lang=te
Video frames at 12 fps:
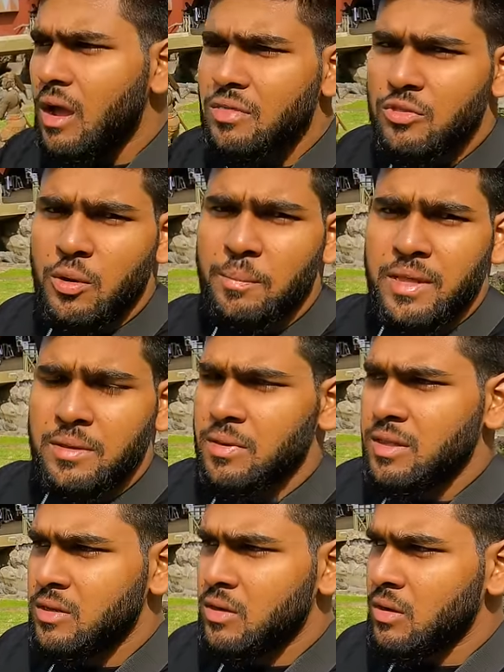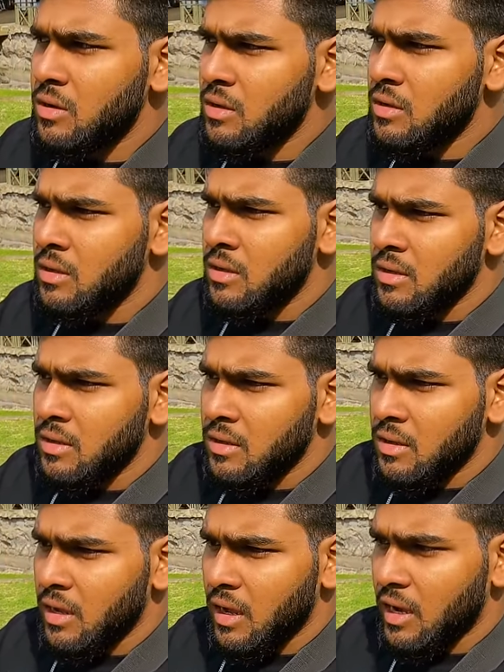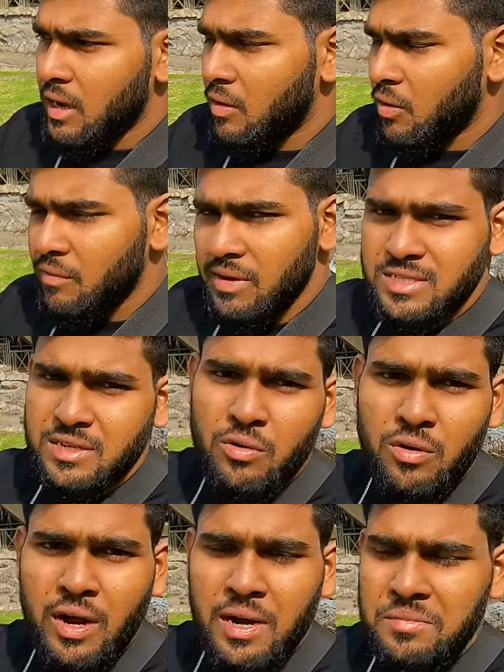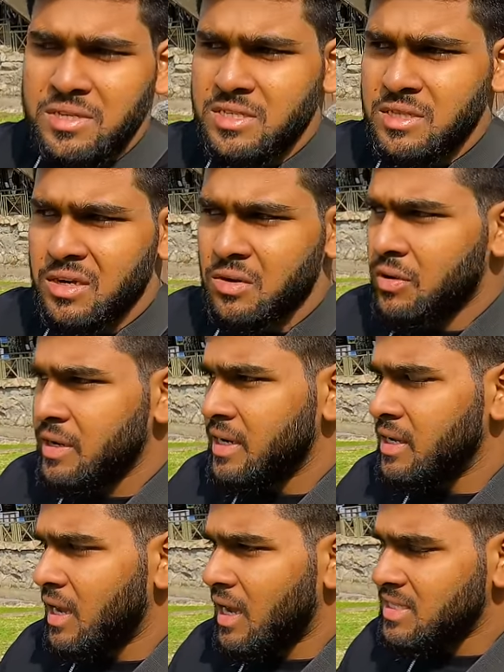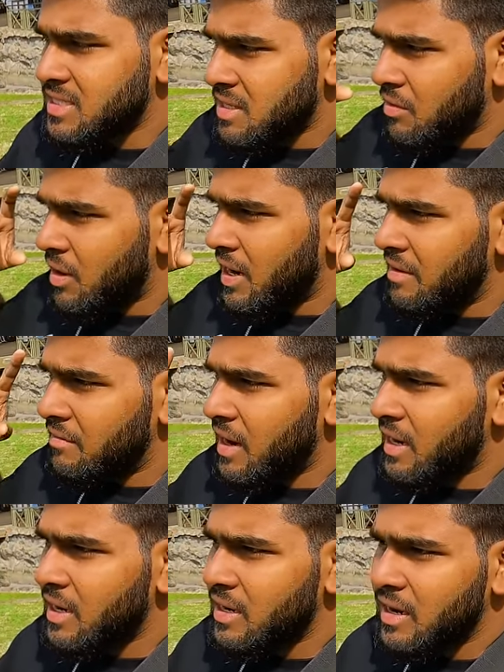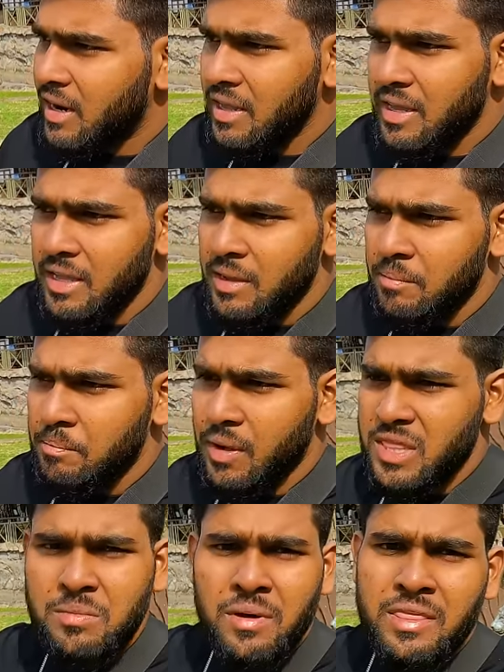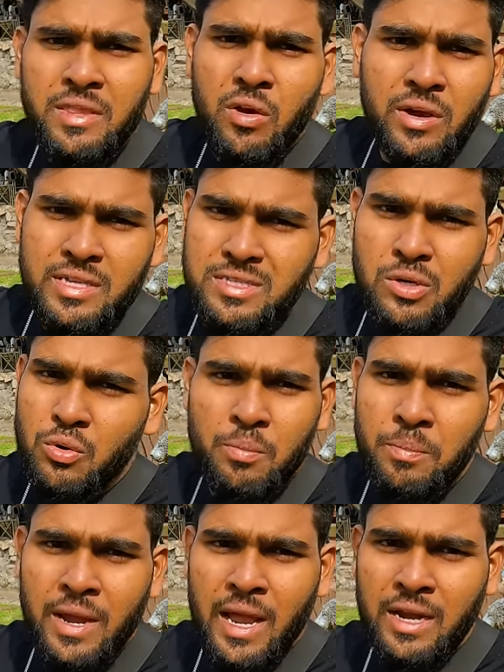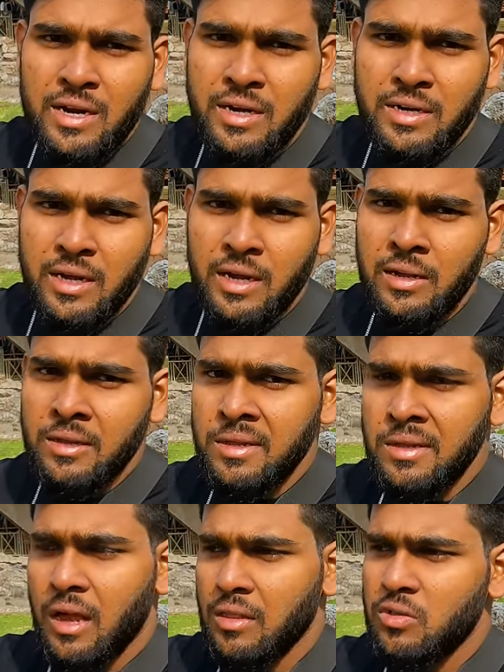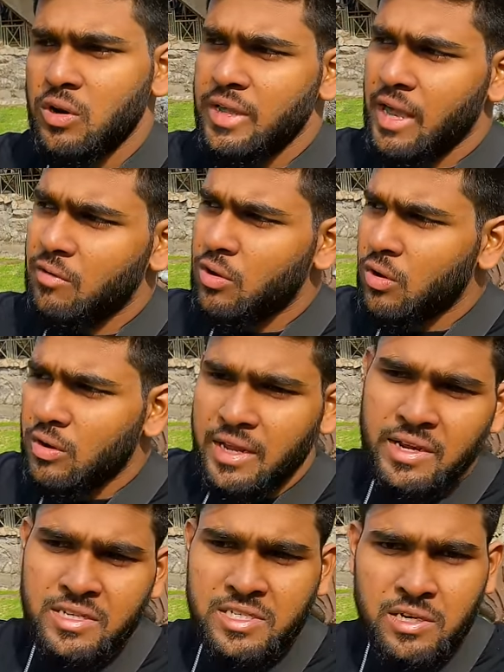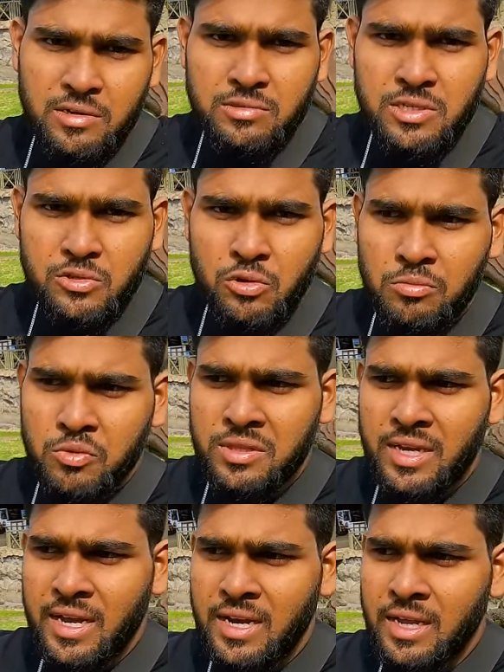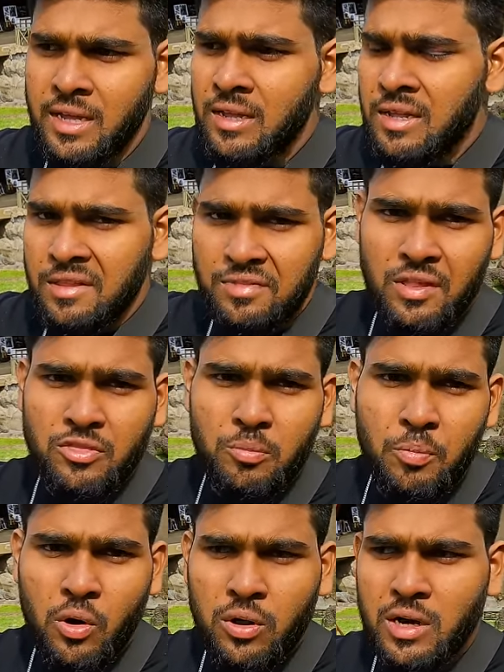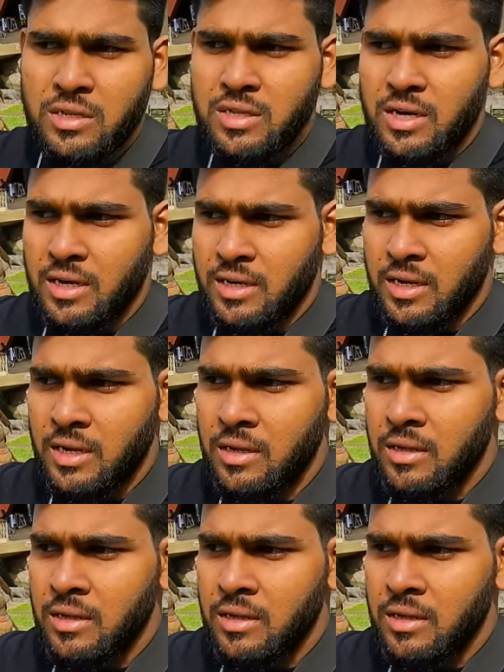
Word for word: అందులో పది మందిలో ఒకవేళ సింహం కనిపించింది అనుకోండి ఆ సింహాన్ని వేటాడడానికి పది మంది ఒకేసారి గుంపుగా వెళ్ళరంట అందులో ఎవడో ఒకడే ఇనిషియేటివ్ తీసుకొని ముందుకెళ్ళి దాంతో పోరాడతాడంట